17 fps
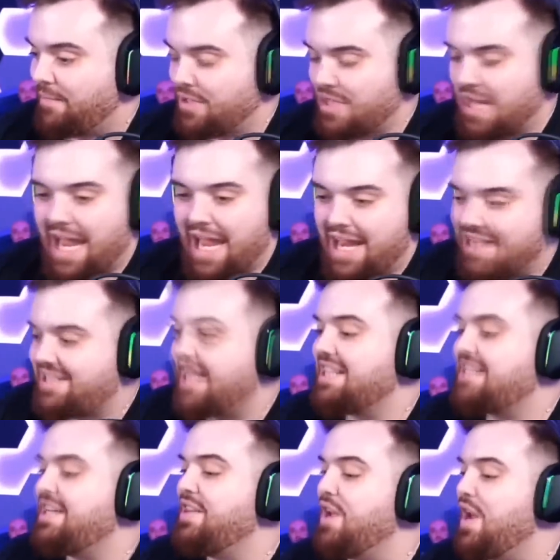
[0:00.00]
O sea, esta ha
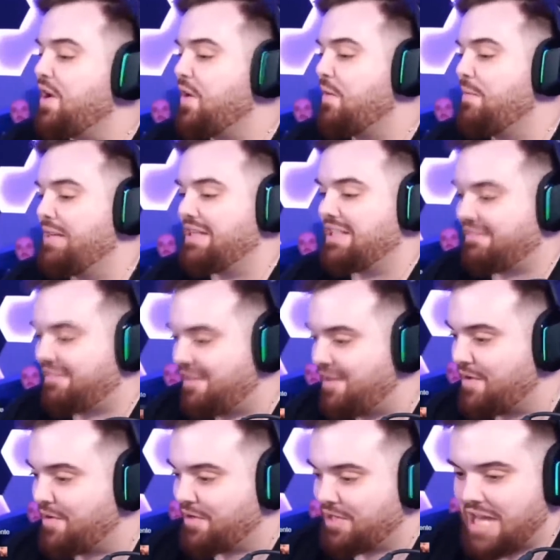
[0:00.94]
sido la
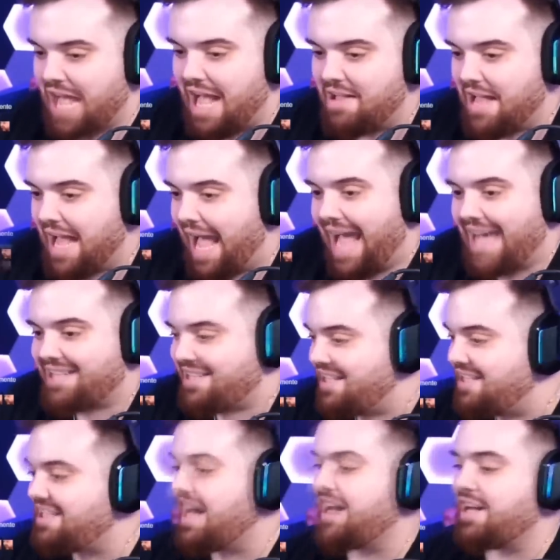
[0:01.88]
conversación. O sea,
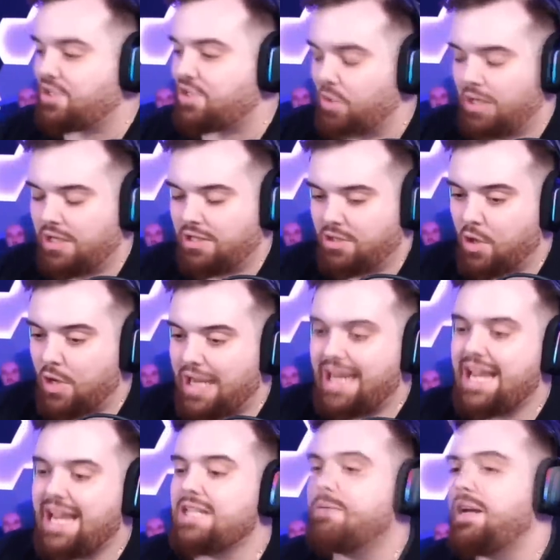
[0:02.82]
así se ha resuelto.
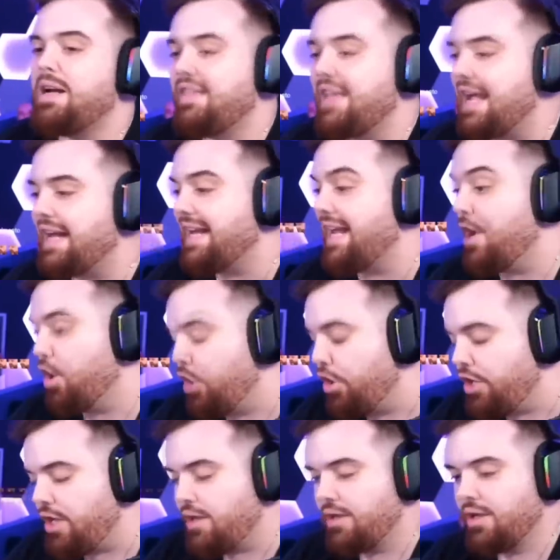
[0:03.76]
Y es verdad que
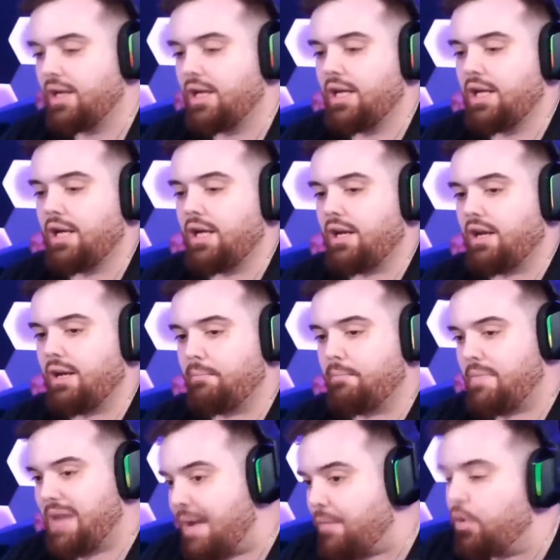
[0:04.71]
hoy
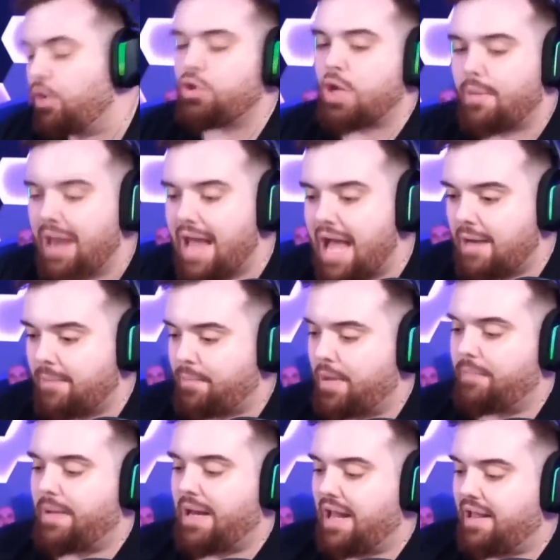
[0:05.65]
me ha vuelto a hablar
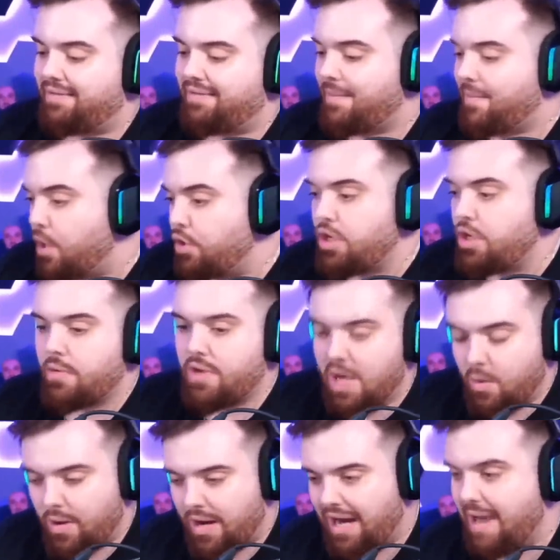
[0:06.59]
para decirme, oye, voy
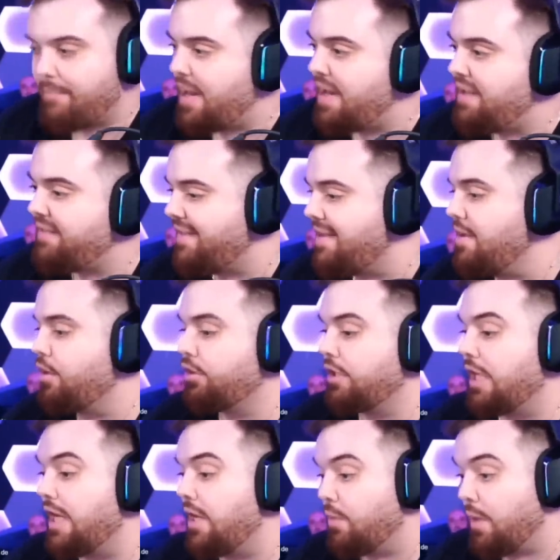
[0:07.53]
a jugar a la Play 5,
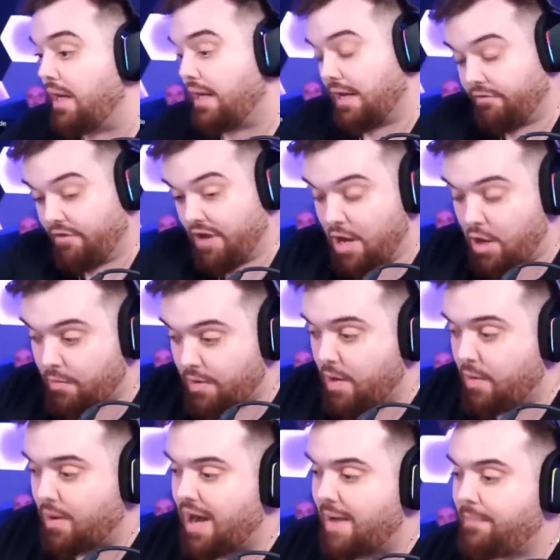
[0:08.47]
tal y cual, que al final no voy a
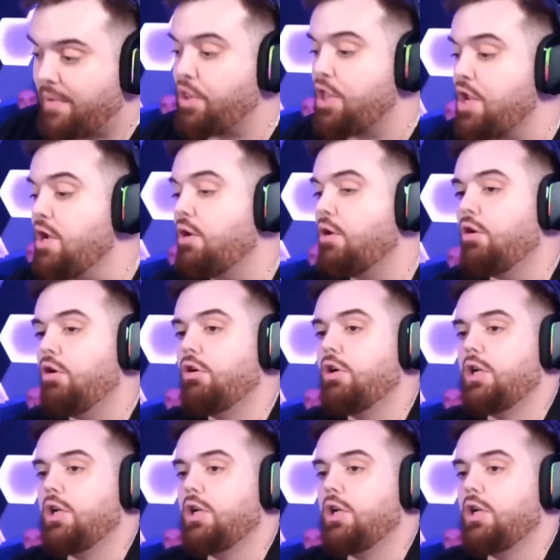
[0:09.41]
jugar a la Play 5.